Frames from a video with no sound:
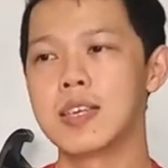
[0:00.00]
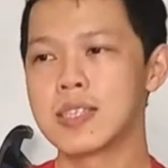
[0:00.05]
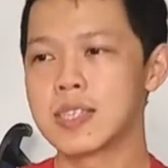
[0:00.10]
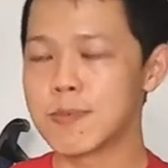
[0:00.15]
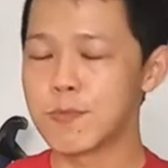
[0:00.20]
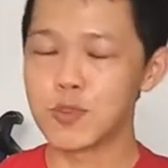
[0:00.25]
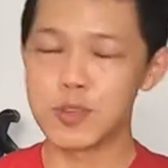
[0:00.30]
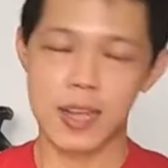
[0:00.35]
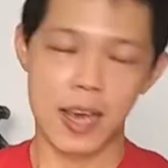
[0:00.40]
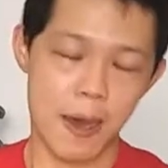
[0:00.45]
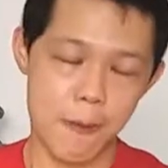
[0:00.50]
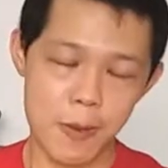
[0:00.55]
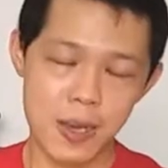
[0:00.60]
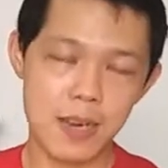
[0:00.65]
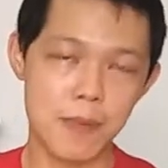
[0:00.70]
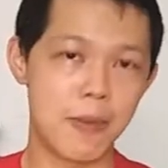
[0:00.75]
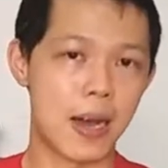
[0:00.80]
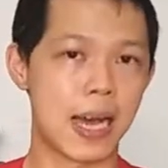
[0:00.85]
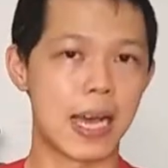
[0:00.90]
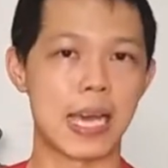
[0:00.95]
semudah
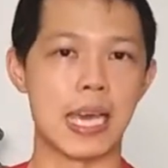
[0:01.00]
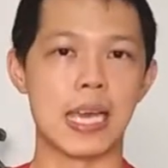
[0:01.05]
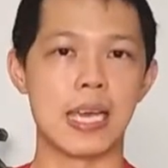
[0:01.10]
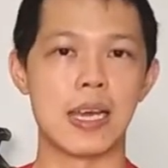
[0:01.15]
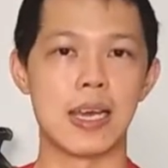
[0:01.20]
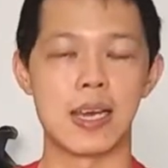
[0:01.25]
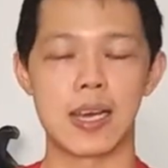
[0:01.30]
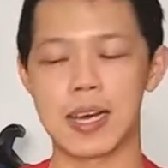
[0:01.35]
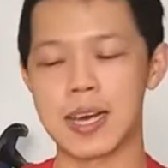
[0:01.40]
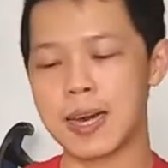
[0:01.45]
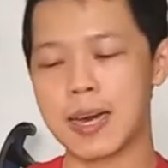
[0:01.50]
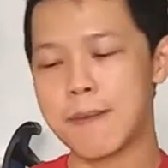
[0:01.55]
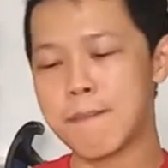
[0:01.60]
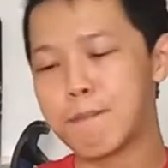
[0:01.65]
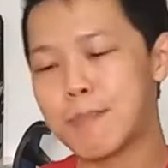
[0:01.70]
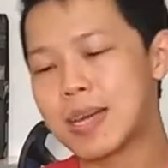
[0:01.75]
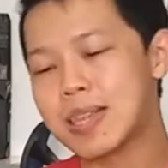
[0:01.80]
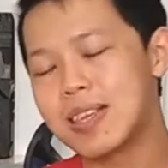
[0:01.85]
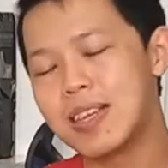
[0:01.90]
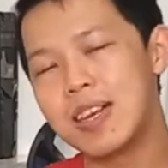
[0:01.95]
apa dipakai
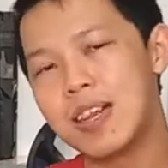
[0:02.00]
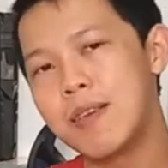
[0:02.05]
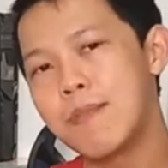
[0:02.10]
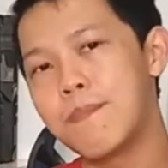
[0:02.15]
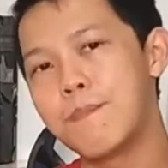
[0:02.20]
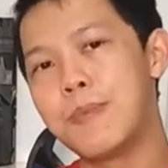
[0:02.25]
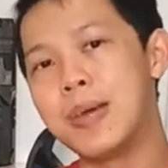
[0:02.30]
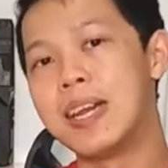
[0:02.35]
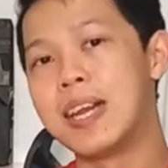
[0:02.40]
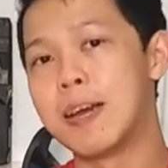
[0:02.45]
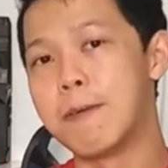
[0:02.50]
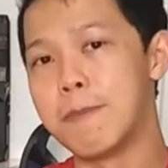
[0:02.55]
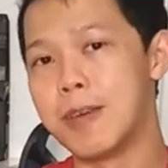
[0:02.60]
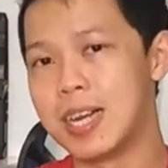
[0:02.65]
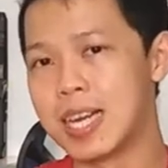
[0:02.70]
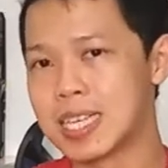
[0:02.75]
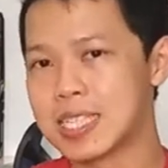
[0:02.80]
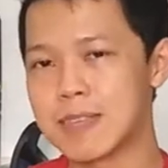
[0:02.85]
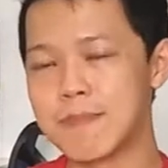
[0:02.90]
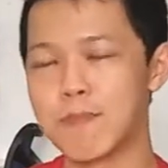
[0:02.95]
keempat ini
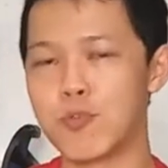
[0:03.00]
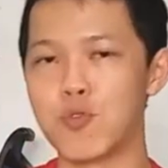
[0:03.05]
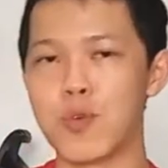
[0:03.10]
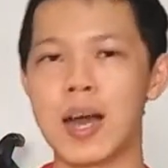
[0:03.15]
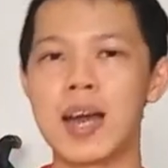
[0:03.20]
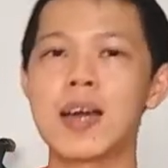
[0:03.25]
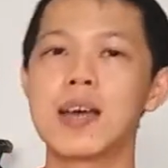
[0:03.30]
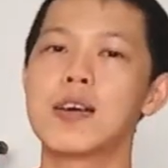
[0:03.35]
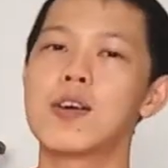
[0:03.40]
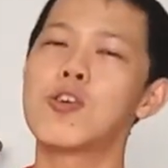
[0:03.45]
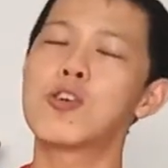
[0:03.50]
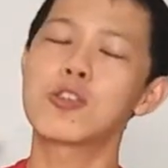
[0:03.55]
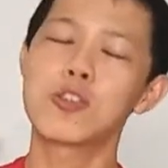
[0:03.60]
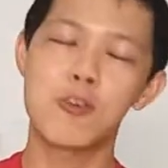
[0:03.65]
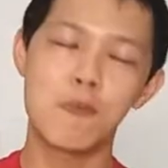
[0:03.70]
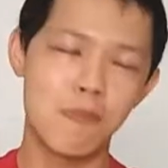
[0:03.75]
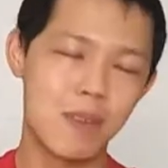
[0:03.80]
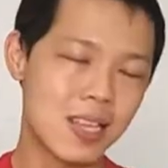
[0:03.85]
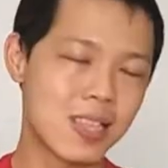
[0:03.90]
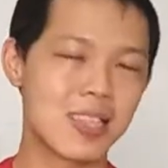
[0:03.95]
beda-beda semua,
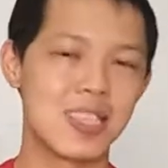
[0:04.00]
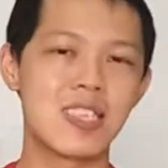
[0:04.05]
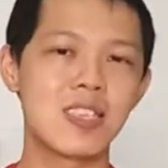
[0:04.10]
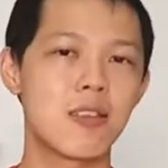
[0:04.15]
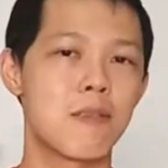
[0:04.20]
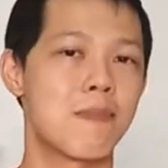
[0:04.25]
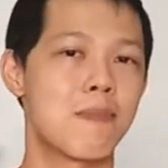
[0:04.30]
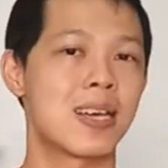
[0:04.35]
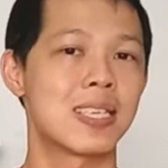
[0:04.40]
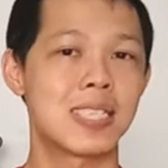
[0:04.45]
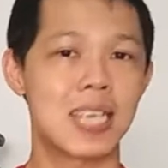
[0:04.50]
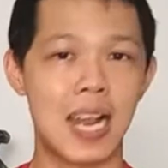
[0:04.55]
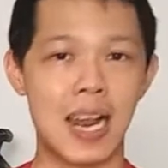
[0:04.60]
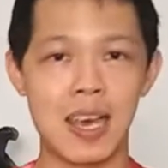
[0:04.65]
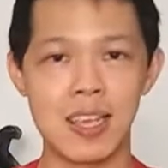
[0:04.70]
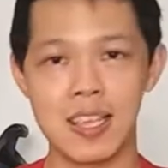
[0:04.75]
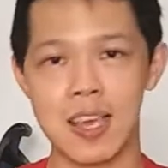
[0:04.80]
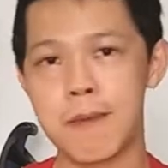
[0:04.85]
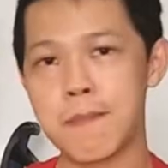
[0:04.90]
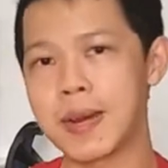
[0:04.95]
otomatis
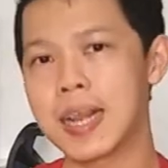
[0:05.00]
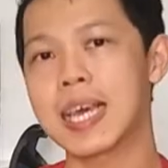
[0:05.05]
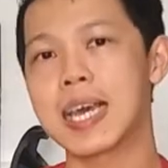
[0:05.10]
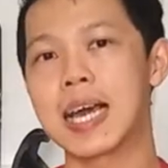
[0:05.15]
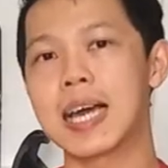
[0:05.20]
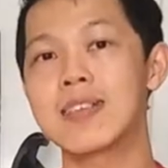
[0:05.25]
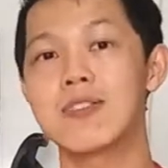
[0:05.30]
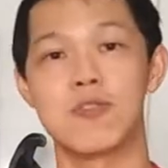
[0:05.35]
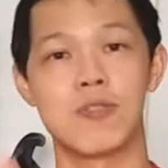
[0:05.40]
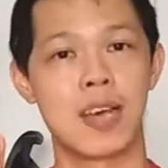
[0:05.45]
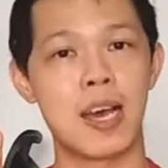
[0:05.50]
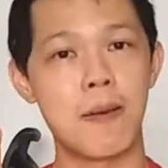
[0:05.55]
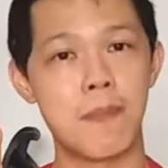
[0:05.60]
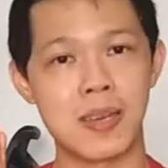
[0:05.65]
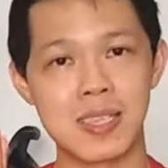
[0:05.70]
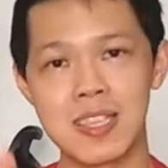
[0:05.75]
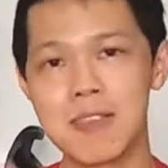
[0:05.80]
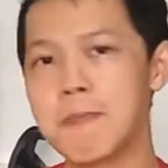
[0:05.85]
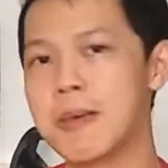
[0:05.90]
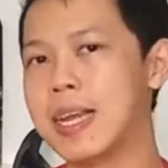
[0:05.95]
masalahnya mereka juga
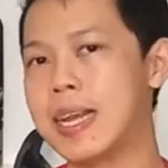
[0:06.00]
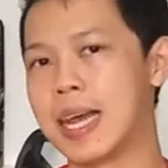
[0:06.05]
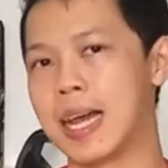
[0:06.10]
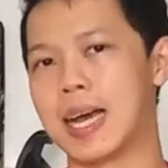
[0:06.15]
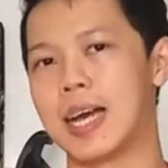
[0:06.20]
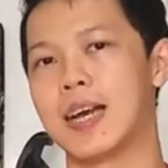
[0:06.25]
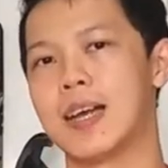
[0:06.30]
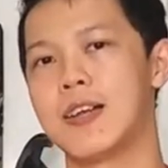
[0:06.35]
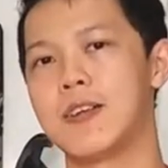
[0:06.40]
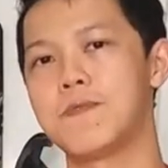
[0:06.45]
pasti beda.